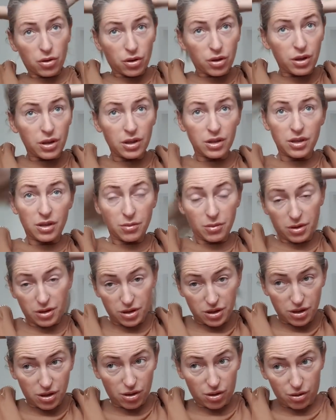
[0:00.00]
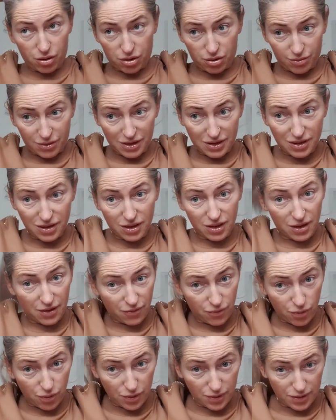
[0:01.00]
No i jedziemy dzisiaj o 18 na
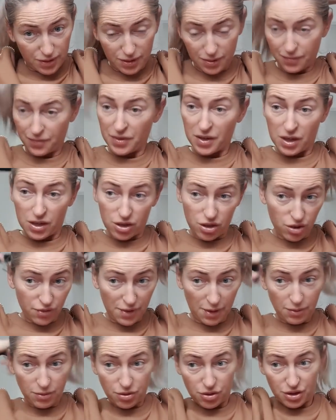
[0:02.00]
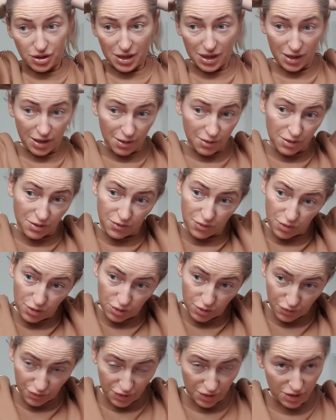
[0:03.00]
włosy. Czy Wam coś nagram z
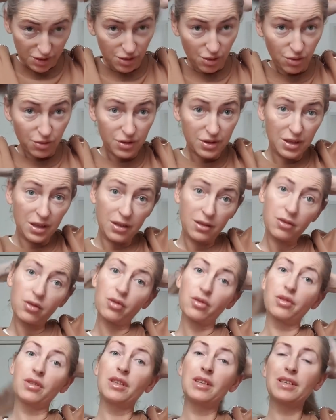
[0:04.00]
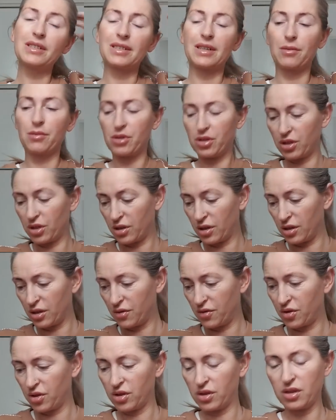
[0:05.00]
włosów? Nie sądzę. To nie znam jeszcze tej
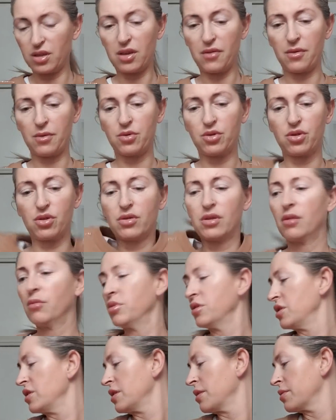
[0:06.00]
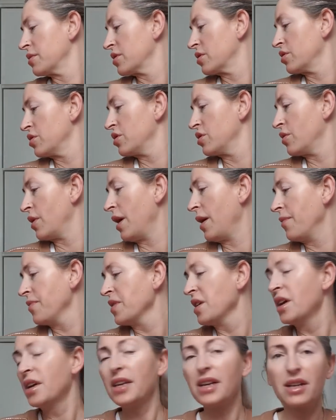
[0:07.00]
dziewczyny. Nie wiem, czy ona by się tam zgodziła.
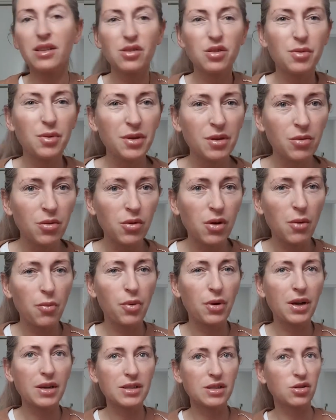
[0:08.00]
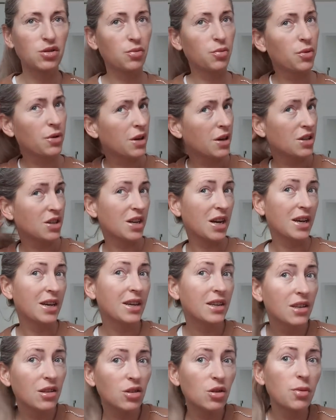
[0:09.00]
Jak coś będę mogła pokazać, to pokażę. A
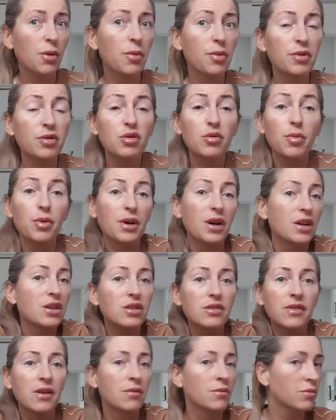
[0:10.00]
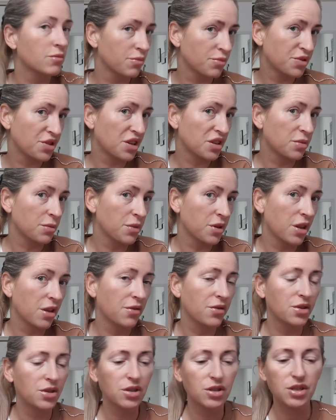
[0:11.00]
jak nie, to po prostu pokażę Wam przed mnie.
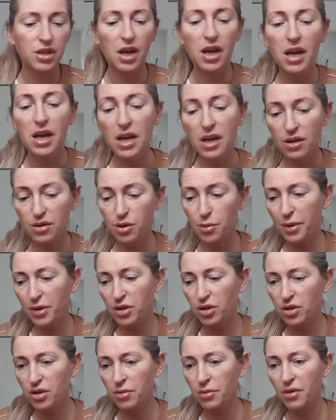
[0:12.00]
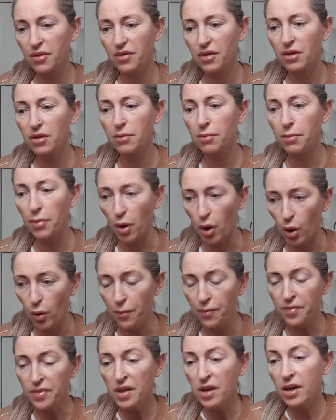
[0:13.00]
Widzicie, zobaczycie mnie wtedy
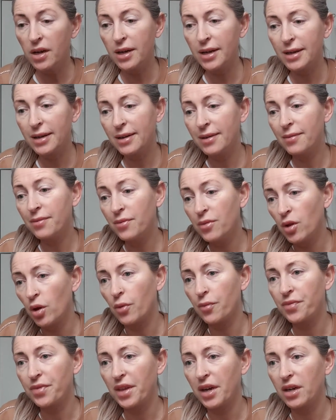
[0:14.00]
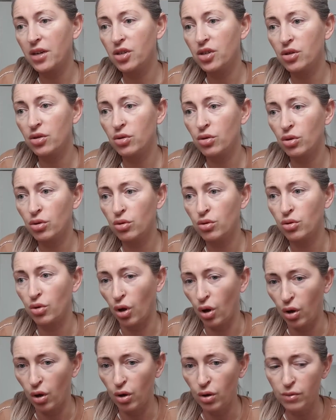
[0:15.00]
po. E, no, także to
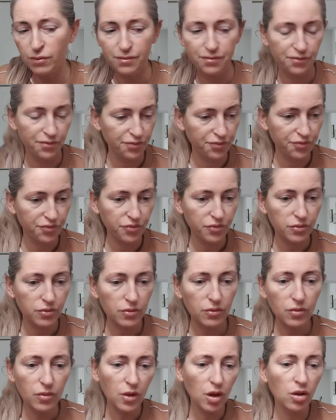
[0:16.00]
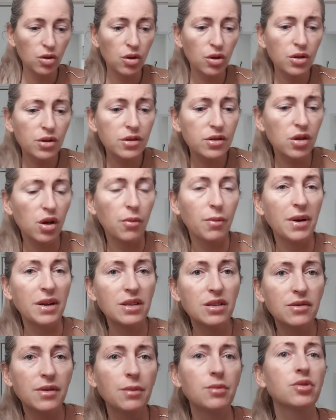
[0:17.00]
to. No i co?
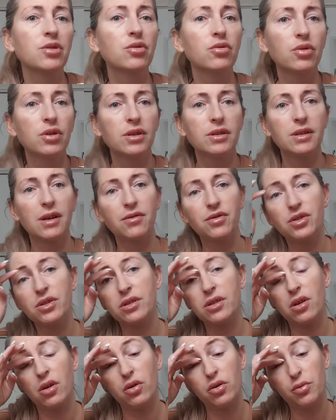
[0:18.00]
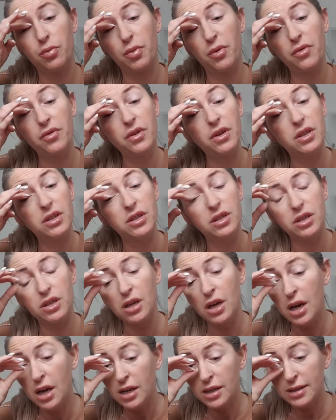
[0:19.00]
Bardzo Wam dziękuję za wszystkie
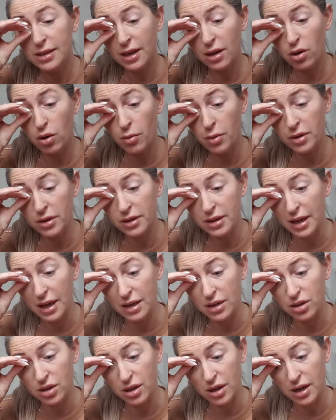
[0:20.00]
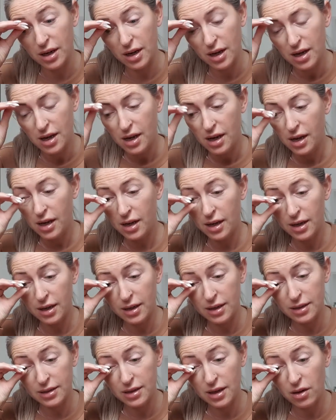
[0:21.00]
odpowiedzi, za komentarze,
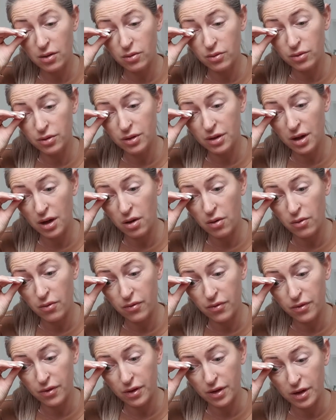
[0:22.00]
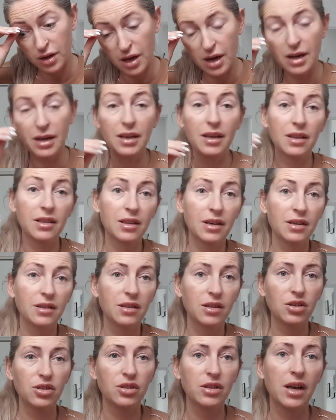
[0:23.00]
e, za udział w ankietach
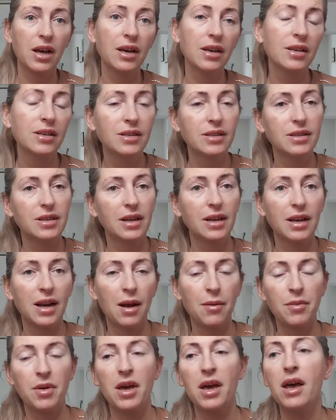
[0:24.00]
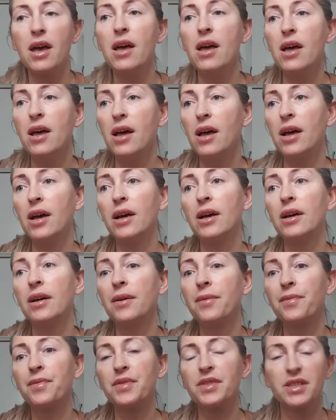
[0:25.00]
też na Instagramie,
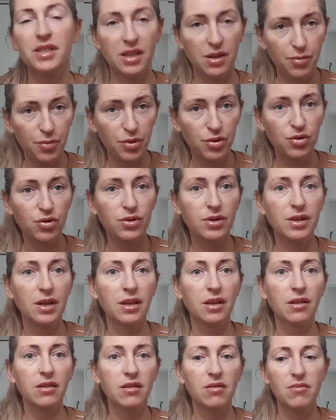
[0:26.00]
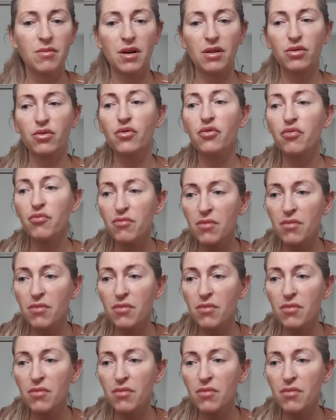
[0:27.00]
e, za podrzucenie tematów.